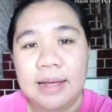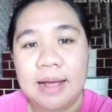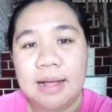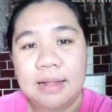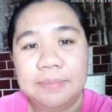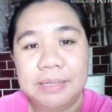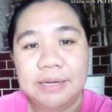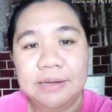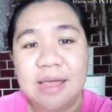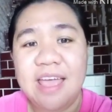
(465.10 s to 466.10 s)
I'll
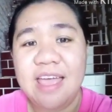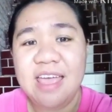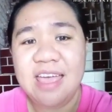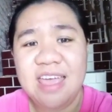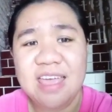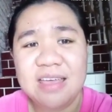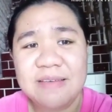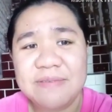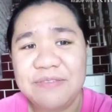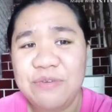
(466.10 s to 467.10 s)
be there
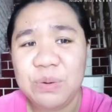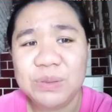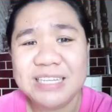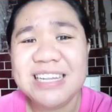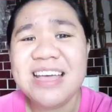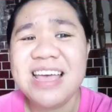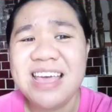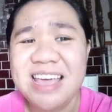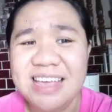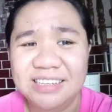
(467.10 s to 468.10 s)
before the
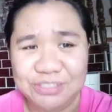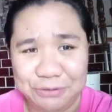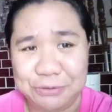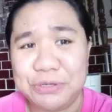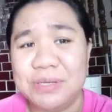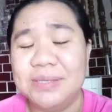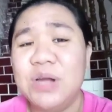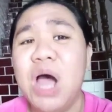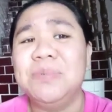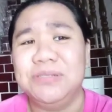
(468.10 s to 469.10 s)
next
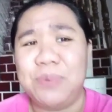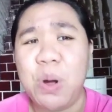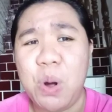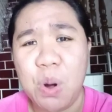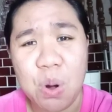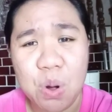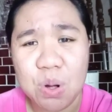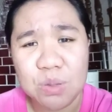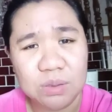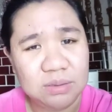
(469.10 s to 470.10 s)
teardrops
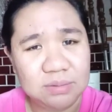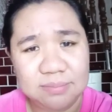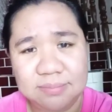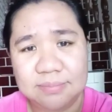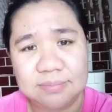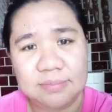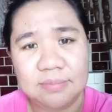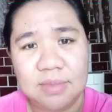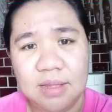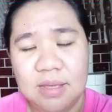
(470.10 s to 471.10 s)
fall.
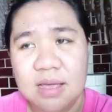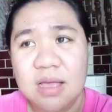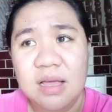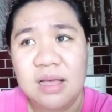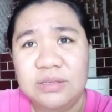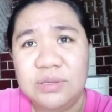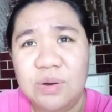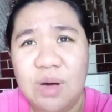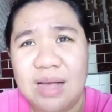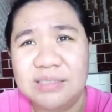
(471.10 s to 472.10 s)

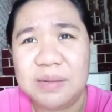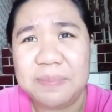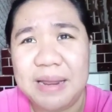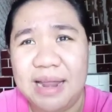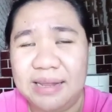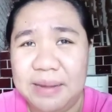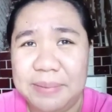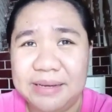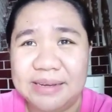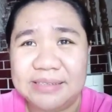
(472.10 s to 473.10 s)
So, ang simple lang
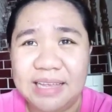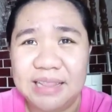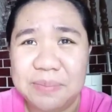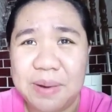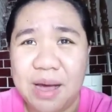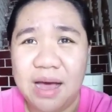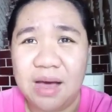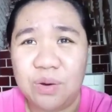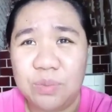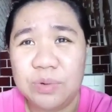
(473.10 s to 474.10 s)
naman kasi, 'di
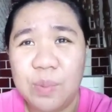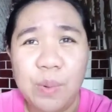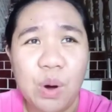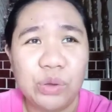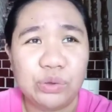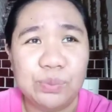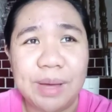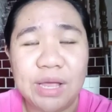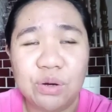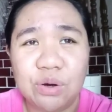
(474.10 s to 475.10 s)
ba? Umupo,
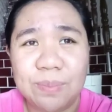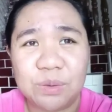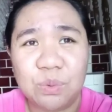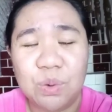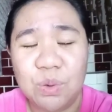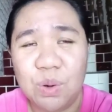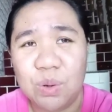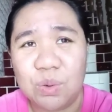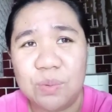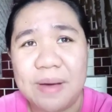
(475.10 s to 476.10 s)
tumayo,
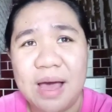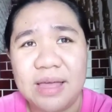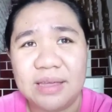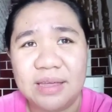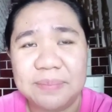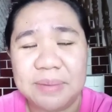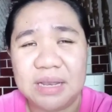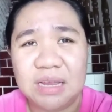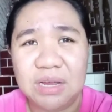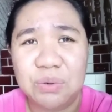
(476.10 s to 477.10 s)
matulog, kumain,
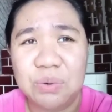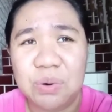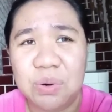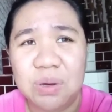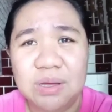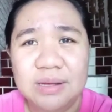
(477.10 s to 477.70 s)
maligo.